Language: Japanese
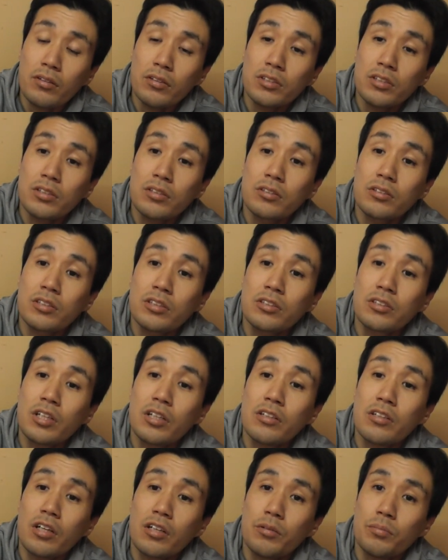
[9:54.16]
少
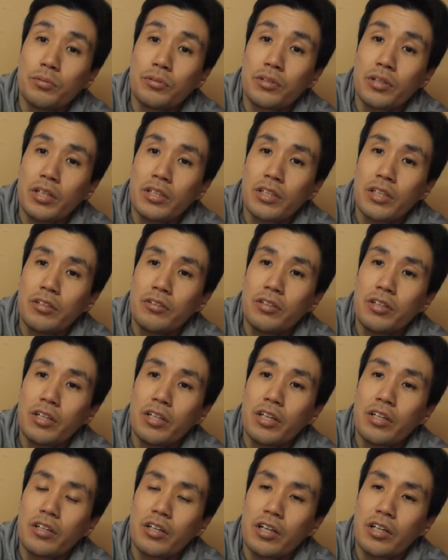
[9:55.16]
なくなる分解されるだ
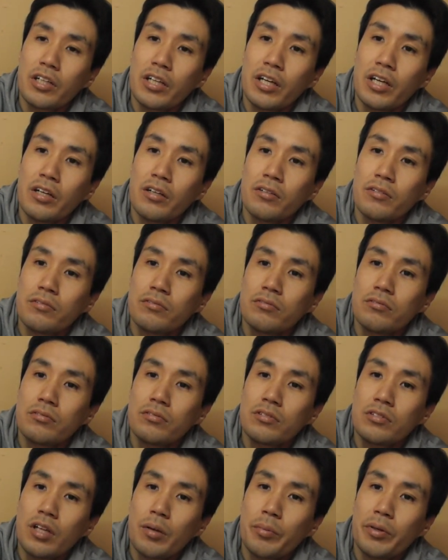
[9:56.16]
からの中で
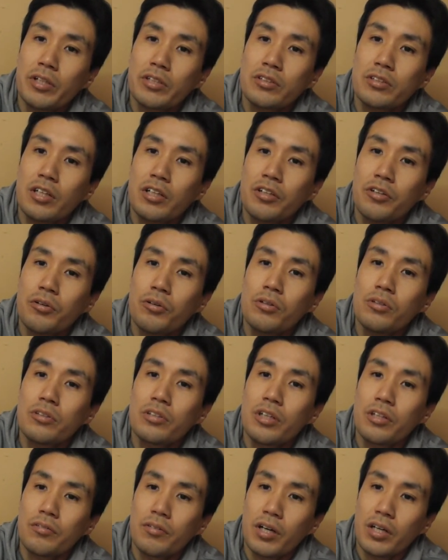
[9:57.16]
食べやすくなる
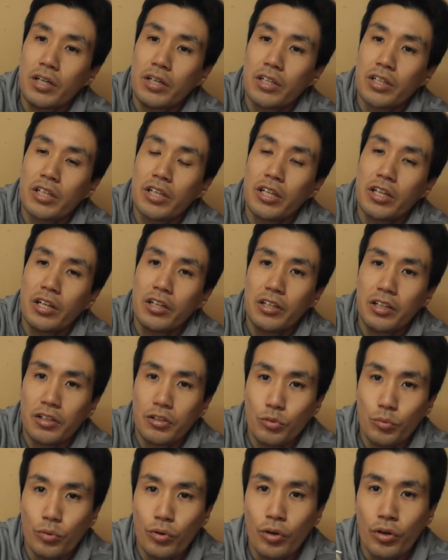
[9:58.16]
よっていうのは聞いてたんだ
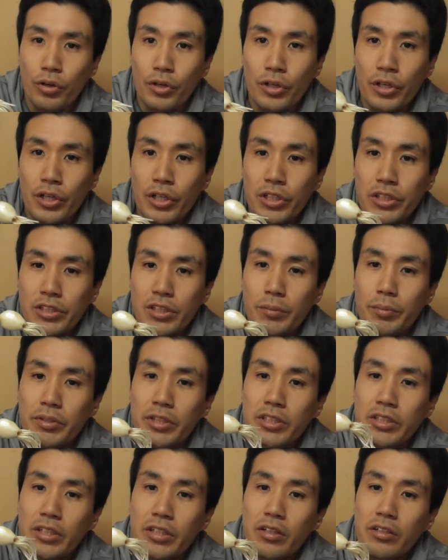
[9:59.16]
けども調べ
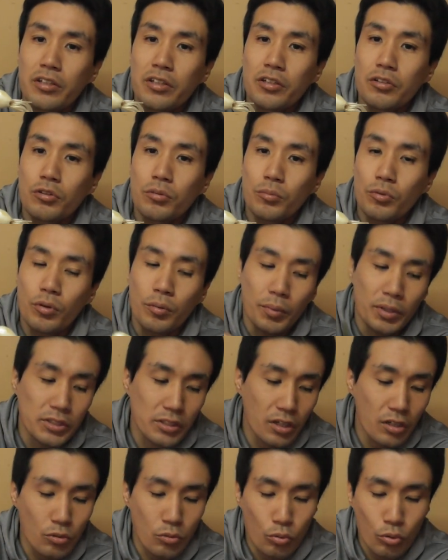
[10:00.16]
てしてたんだけどもま
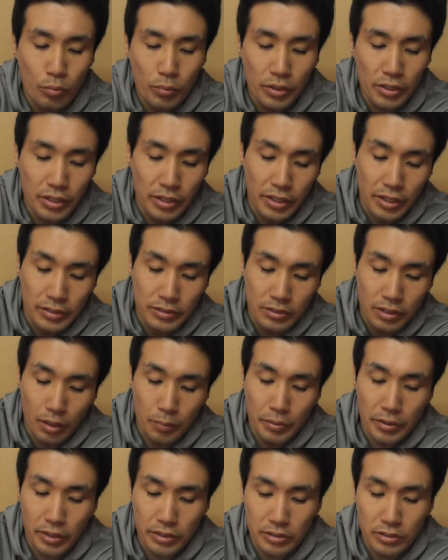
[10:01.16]
さかここまでね
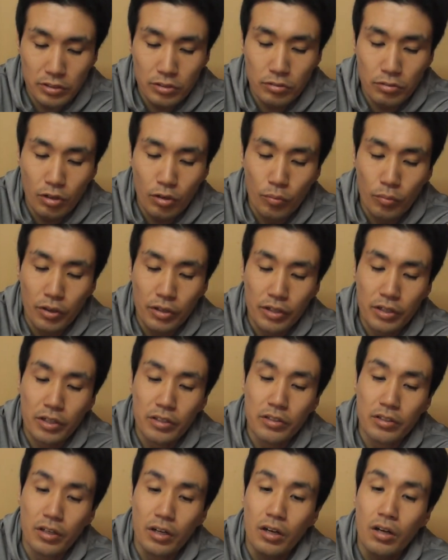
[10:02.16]
食べやすいとは思わな
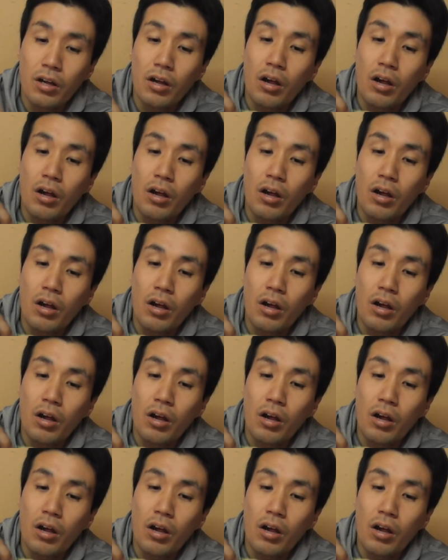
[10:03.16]
かった